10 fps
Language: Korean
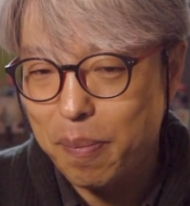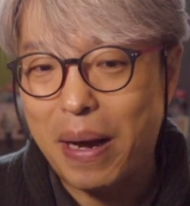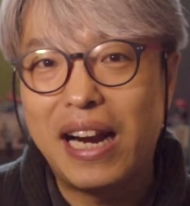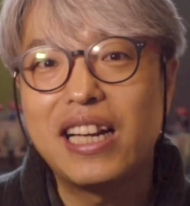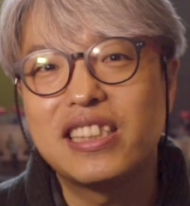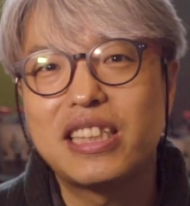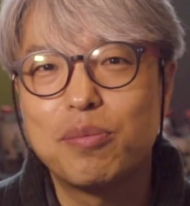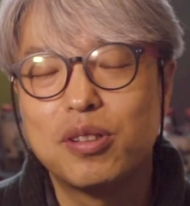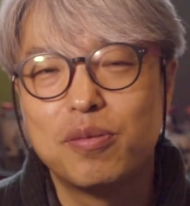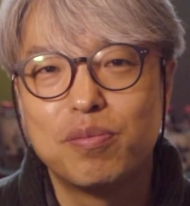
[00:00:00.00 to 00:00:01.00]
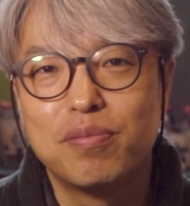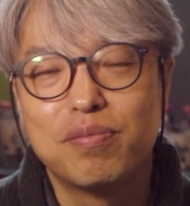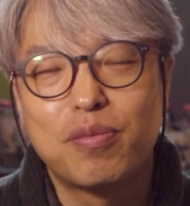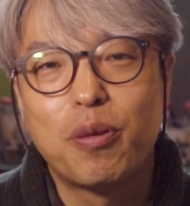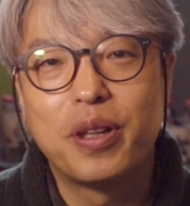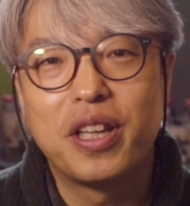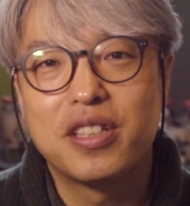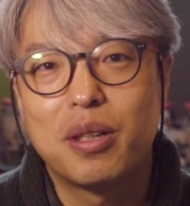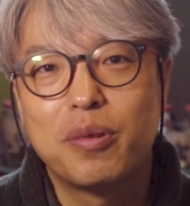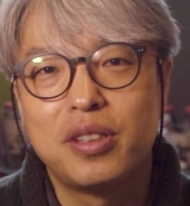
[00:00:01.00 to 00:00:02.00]
밸런스 잡는 법에
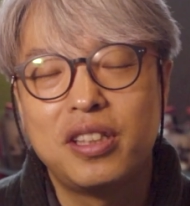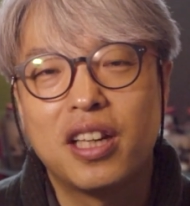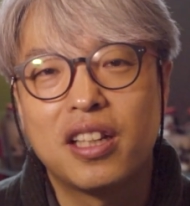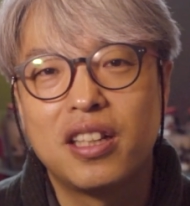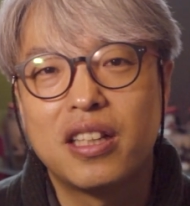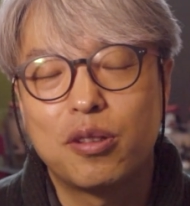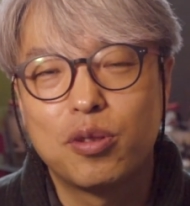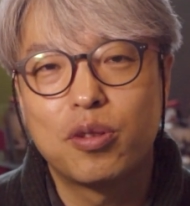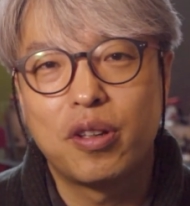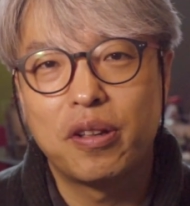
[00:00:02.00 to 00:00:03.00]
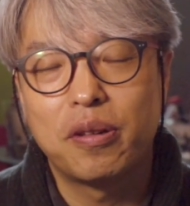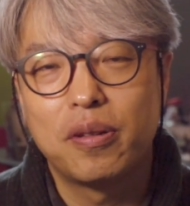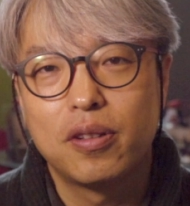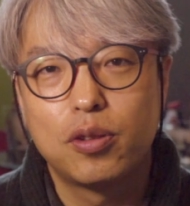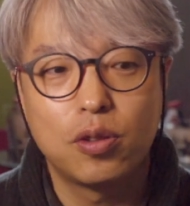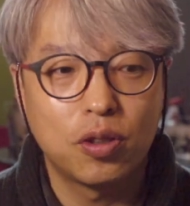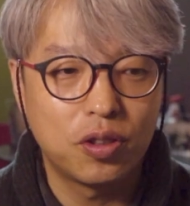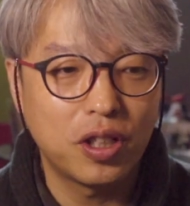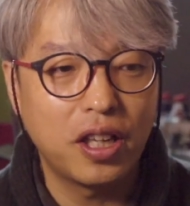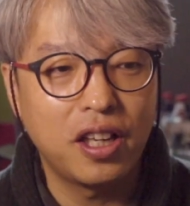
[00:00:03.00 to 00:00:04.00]
대해서 한번 이야기를 나눌 거예요. 그리고
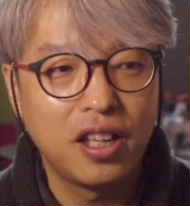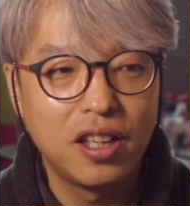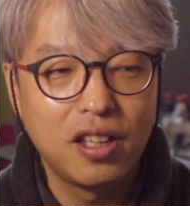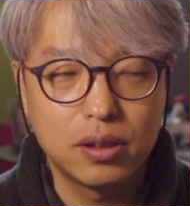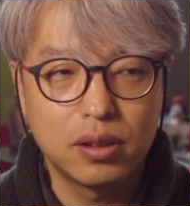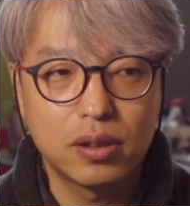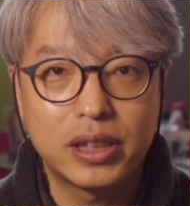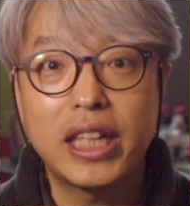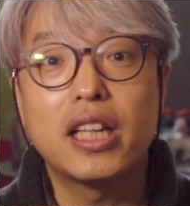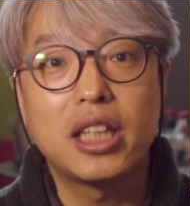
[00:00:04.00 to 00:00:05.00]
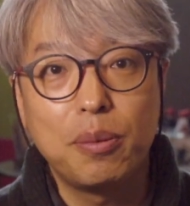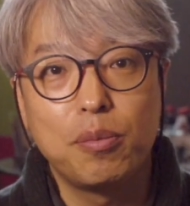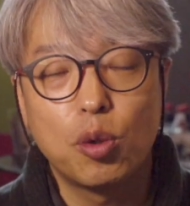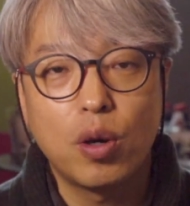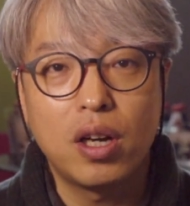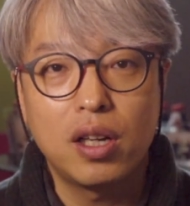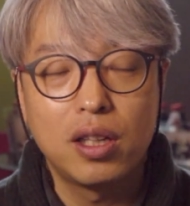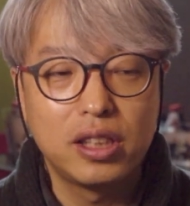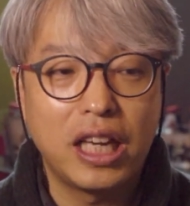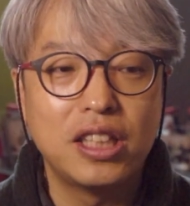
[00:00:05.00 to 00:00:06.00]
어떻게 찬양팀과
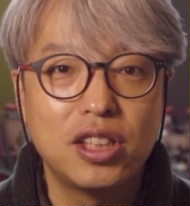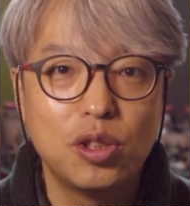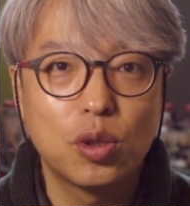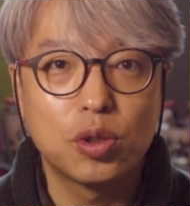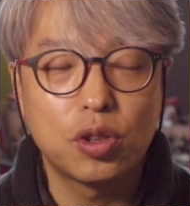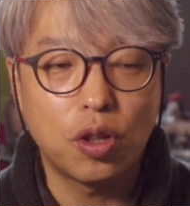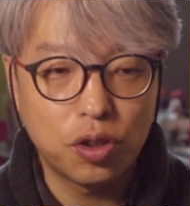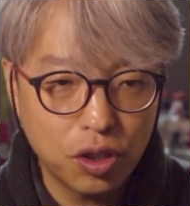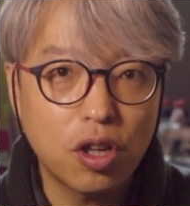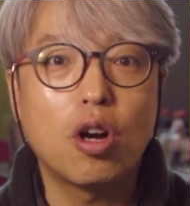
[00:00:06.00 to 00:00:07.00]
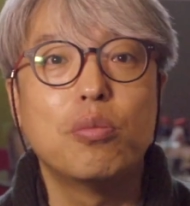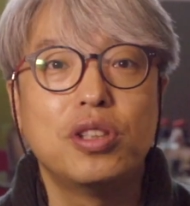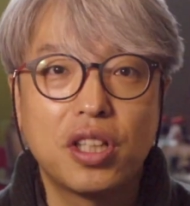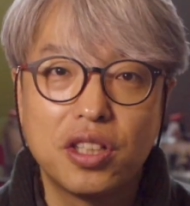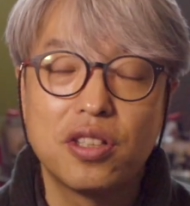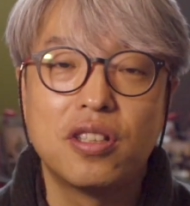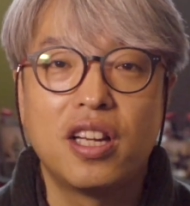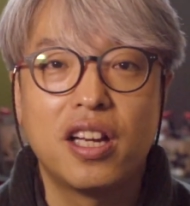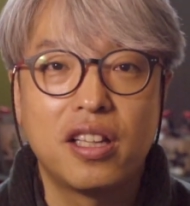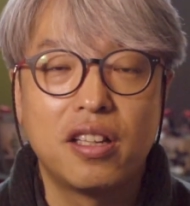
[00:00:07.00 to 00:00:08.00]
엔지니어로서 어떻게 커뮤니케이션을
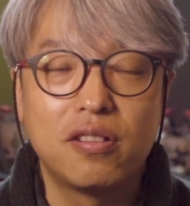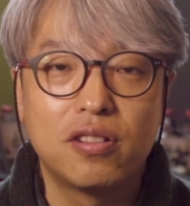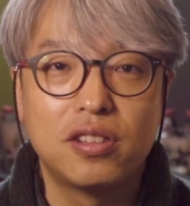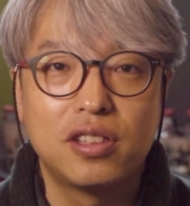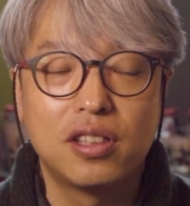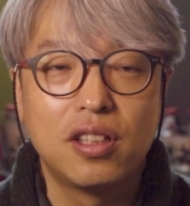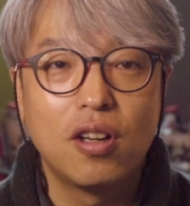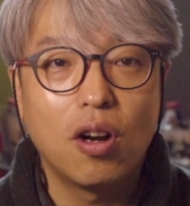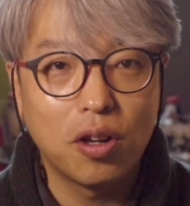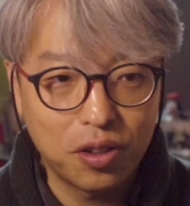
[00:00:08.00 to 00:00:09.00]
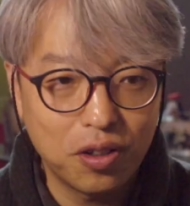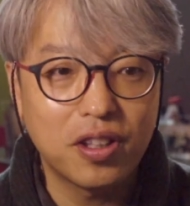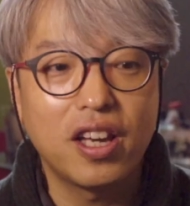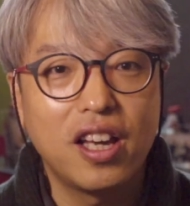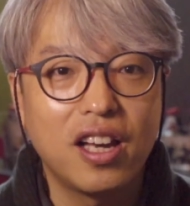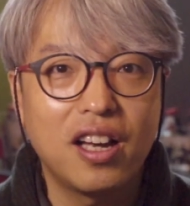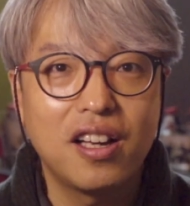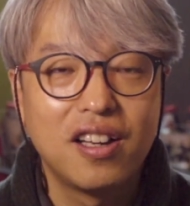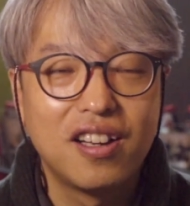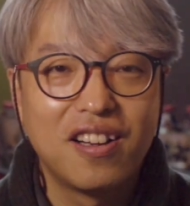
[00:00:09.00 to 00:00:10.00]
해야 되는 건지, 어떻게 해야